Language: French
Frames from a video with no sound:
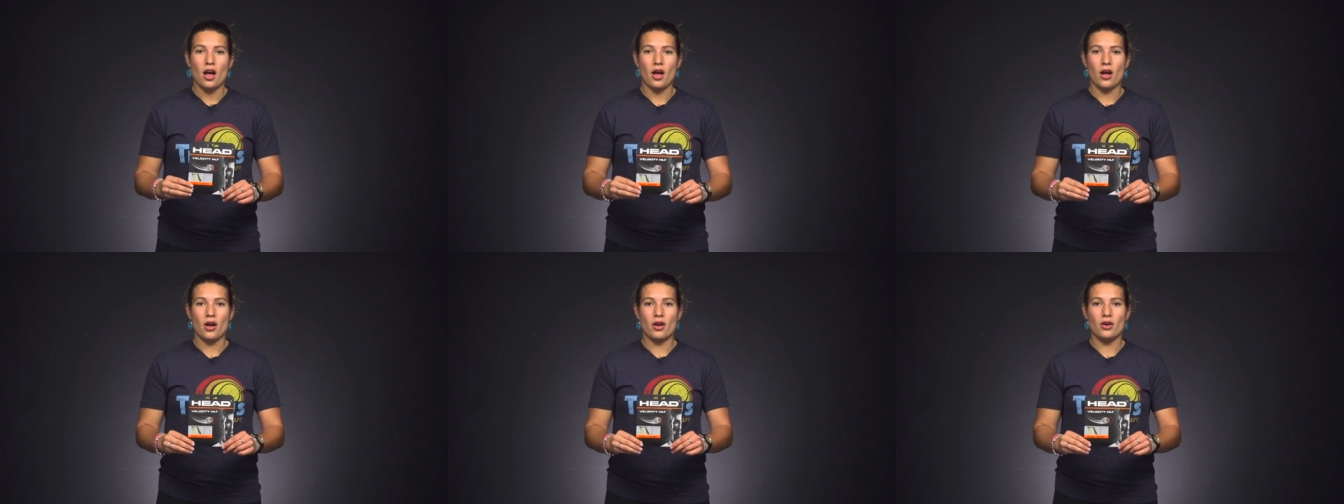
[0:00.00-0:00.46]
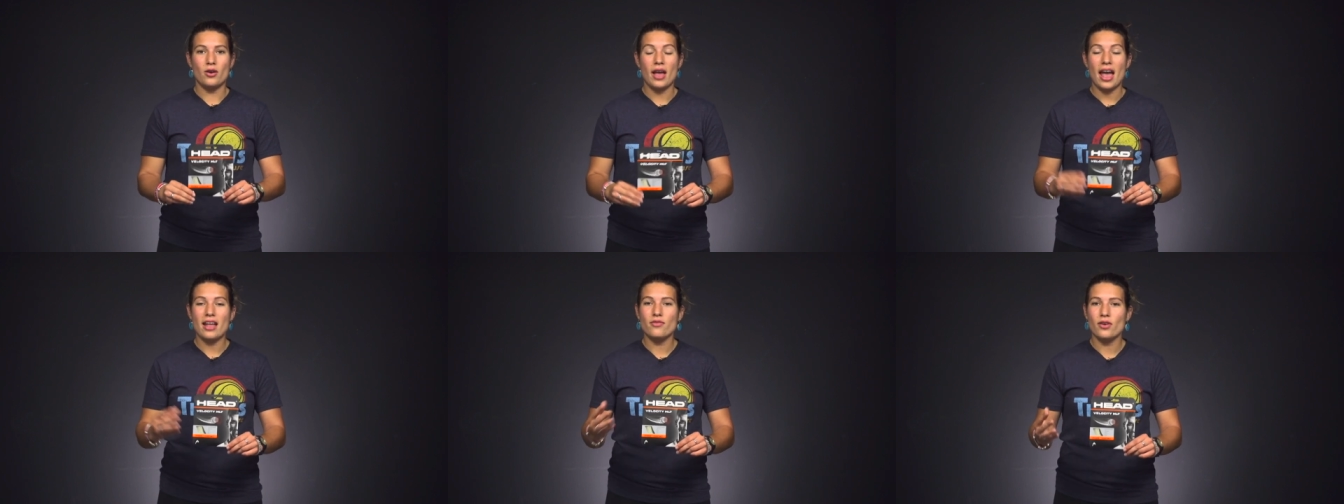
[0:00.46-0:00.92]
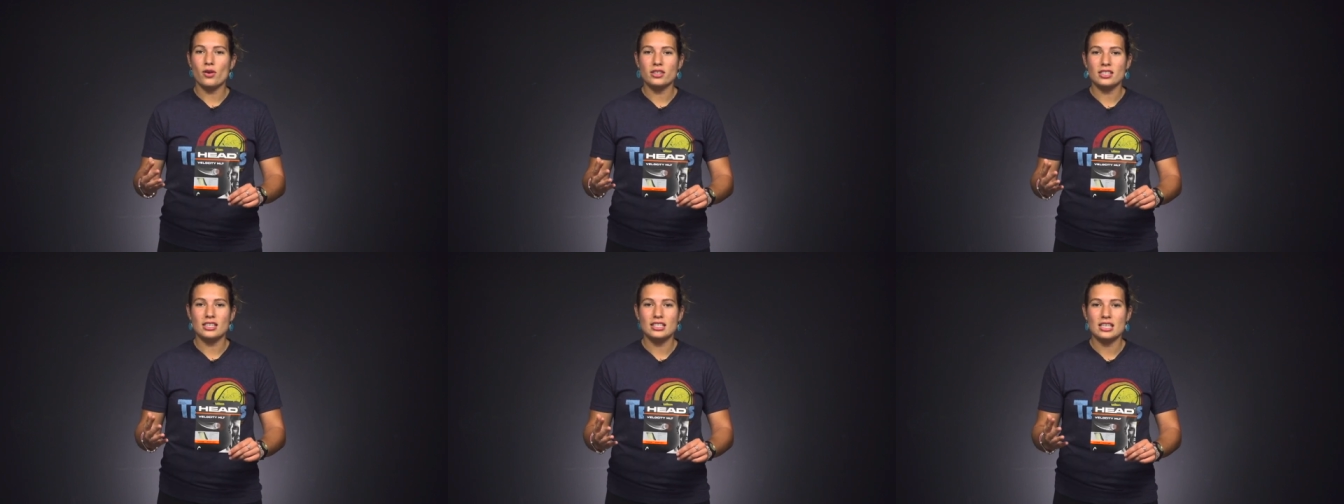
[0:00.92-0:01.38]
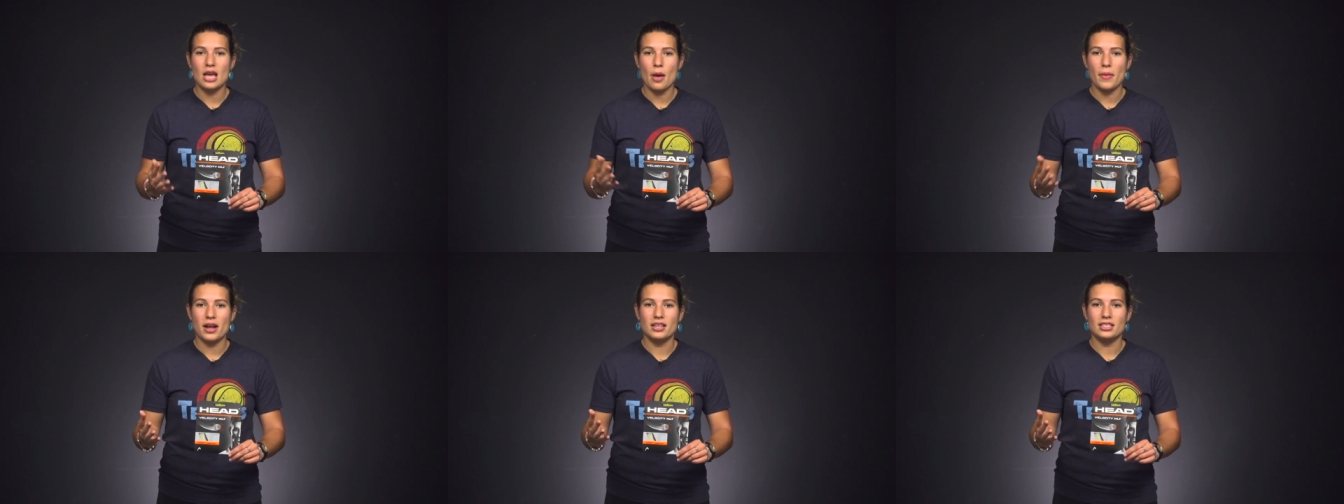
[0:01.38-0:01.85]
le Head Velocity
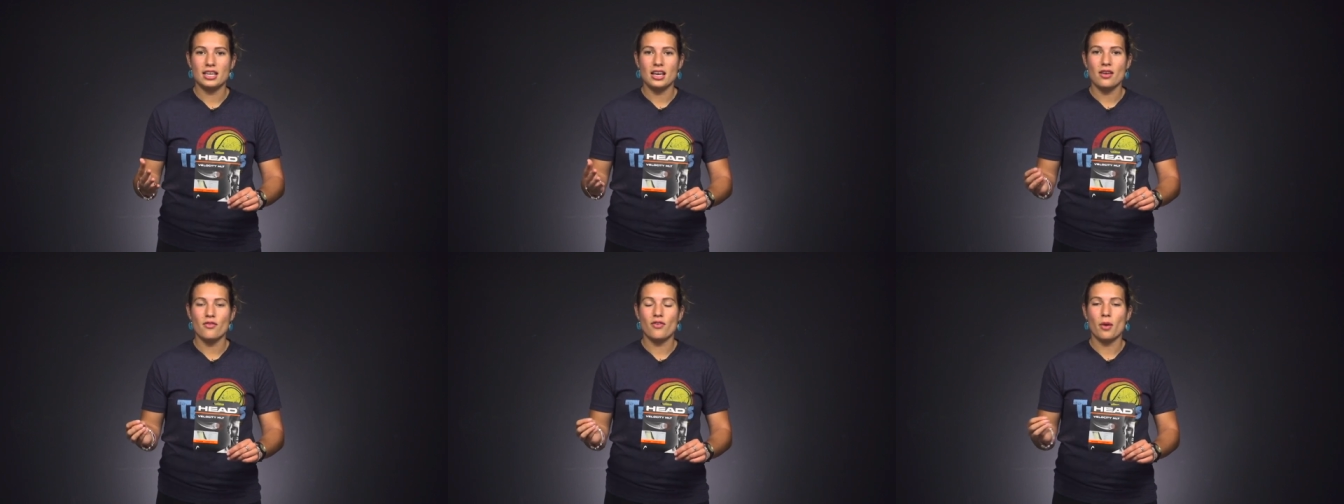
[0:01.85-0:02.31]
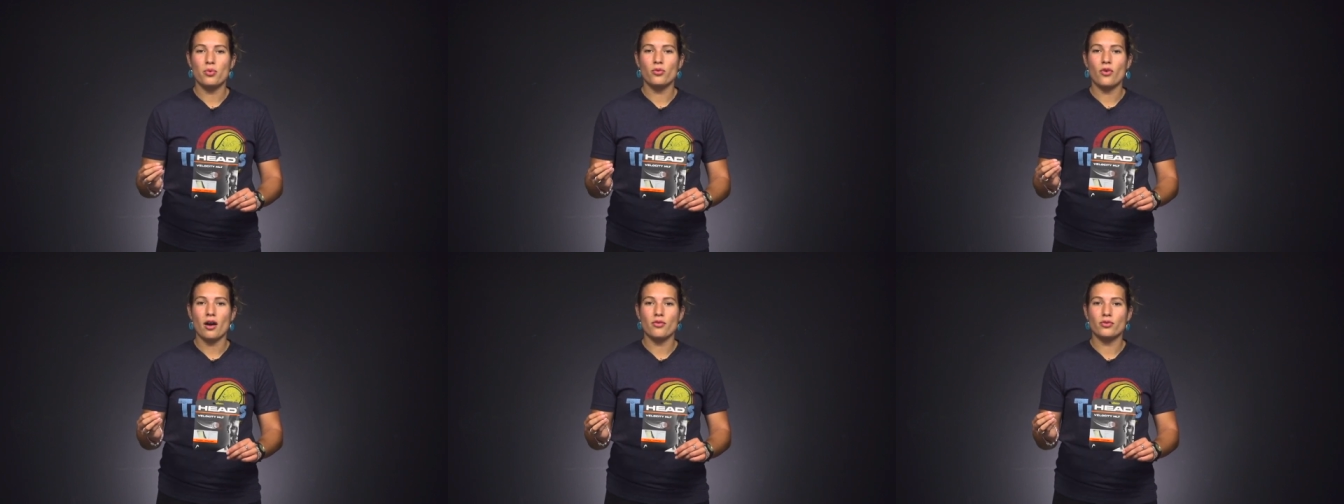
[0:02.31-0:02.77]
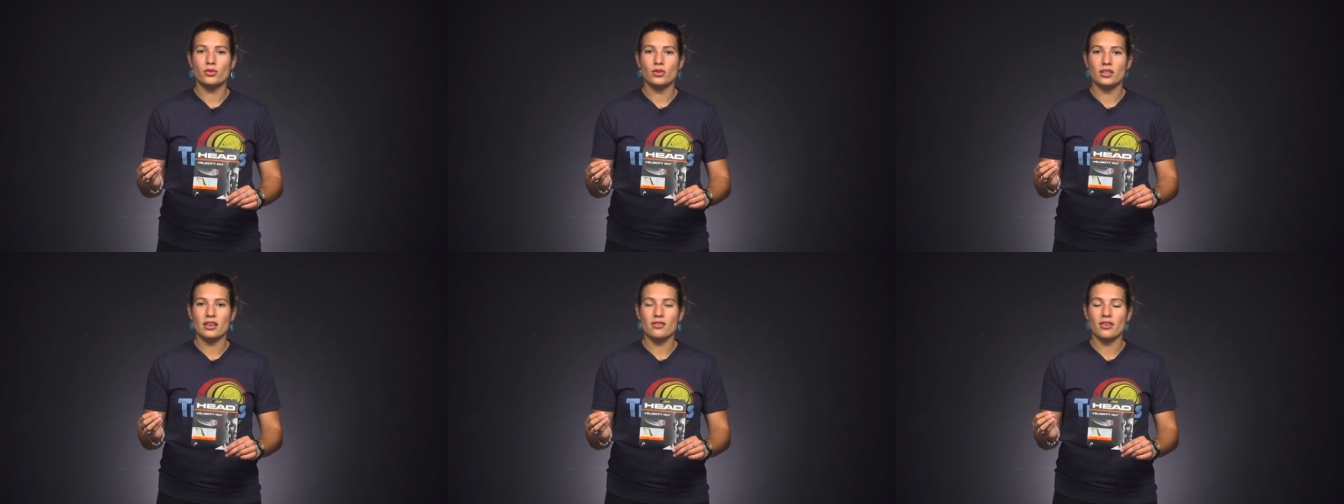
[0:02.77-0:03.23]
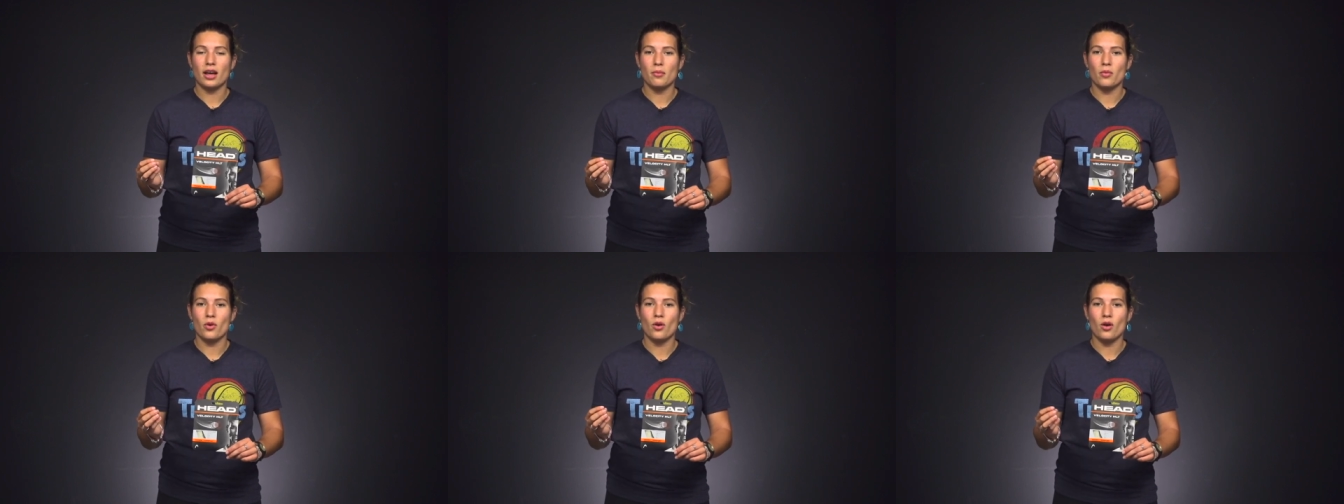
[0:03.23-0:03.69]
MLT va pouvoir vous donner
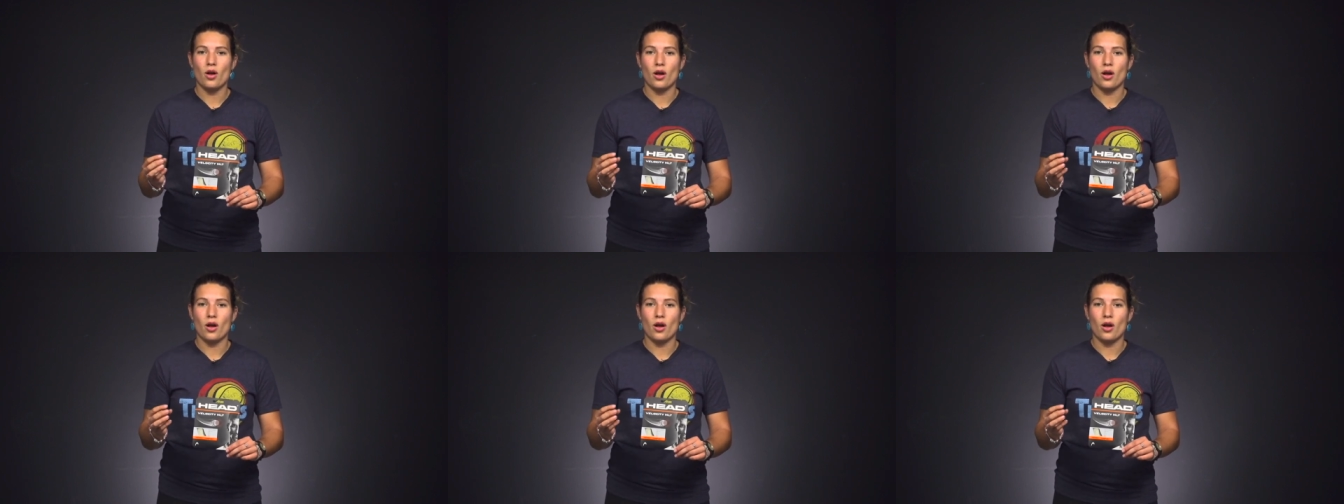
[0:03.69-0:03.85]
vraiment,